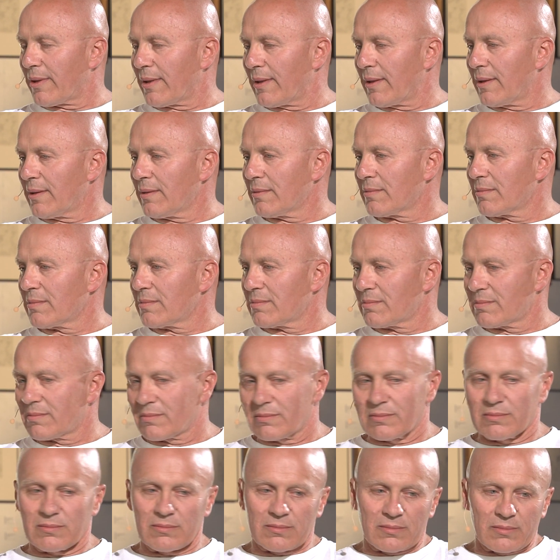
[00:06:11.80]
się, y,
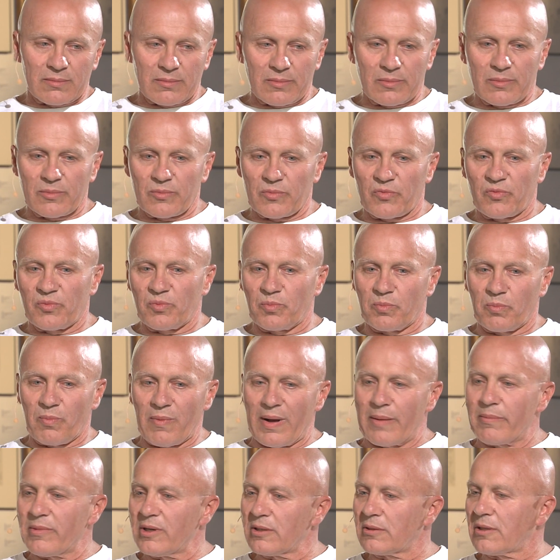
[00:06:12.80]

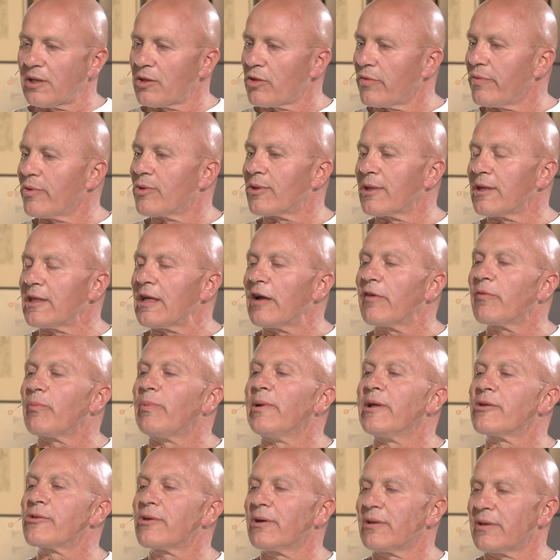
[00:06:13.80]
mamy te ćwiczenia
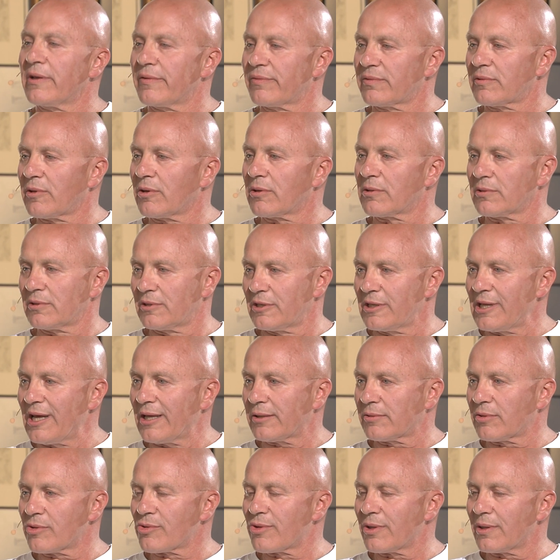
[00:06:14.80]
wplecione w tok
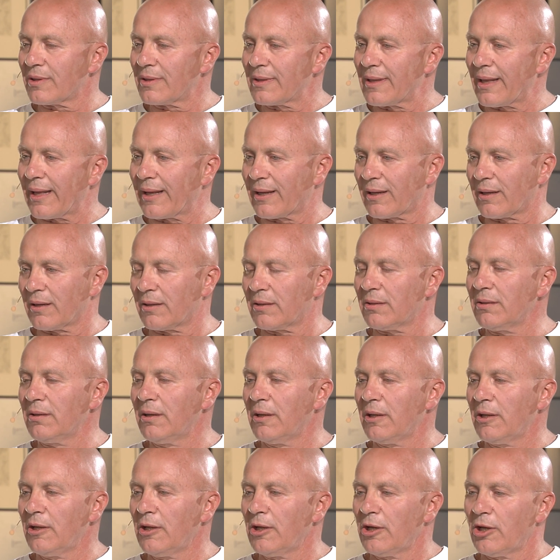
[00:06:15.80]
dnia codziennego,
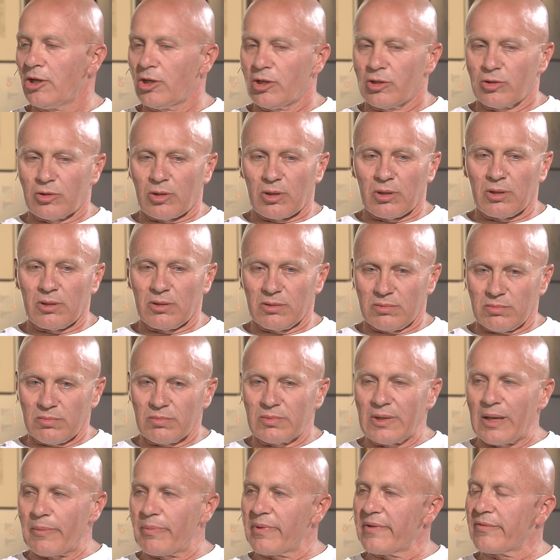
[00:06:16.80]
to
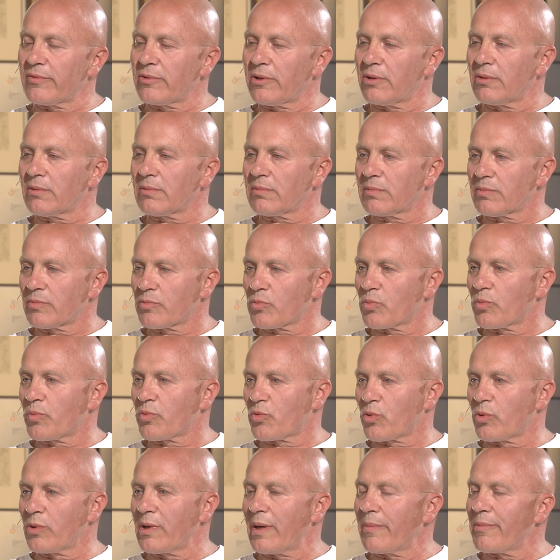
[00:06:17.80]
na pewno
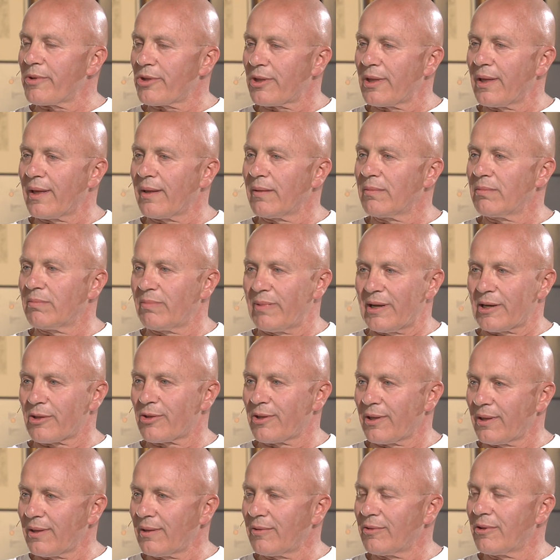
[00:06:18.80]
czujemy się
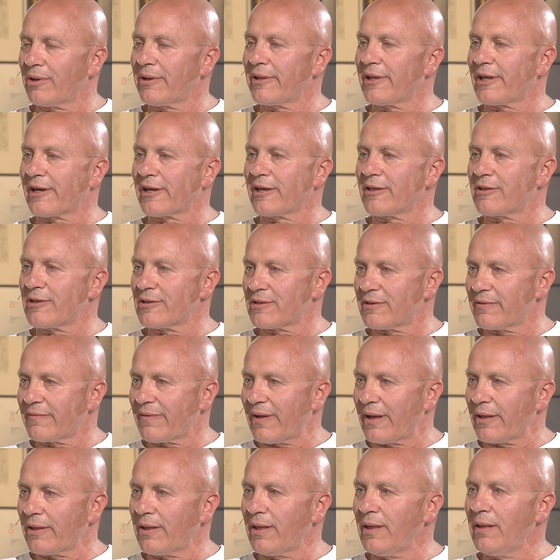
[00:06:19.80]
bardziej
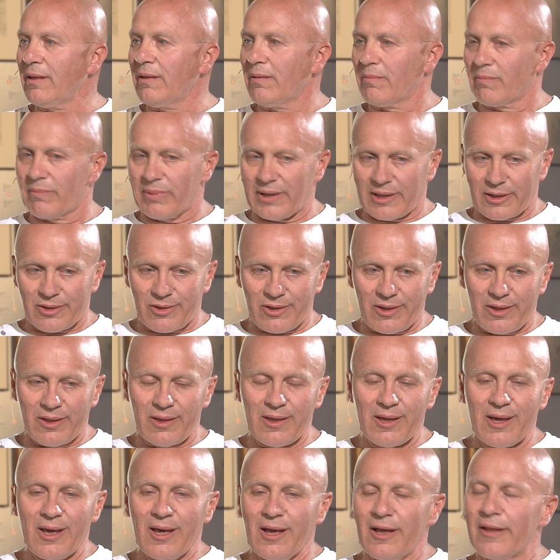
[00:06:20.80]
doenergetyzowani,
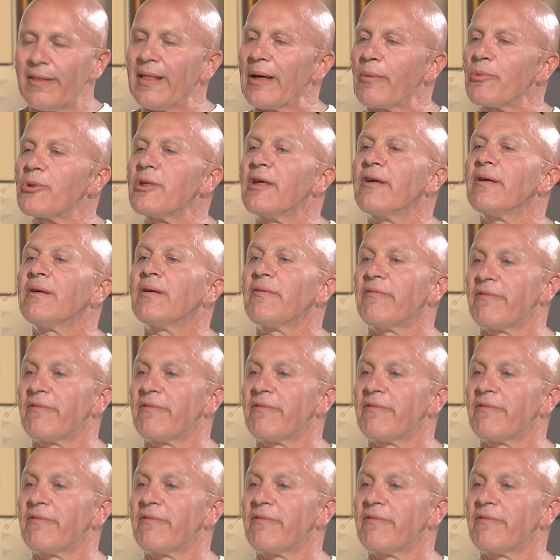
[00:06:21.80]
bardziej nam się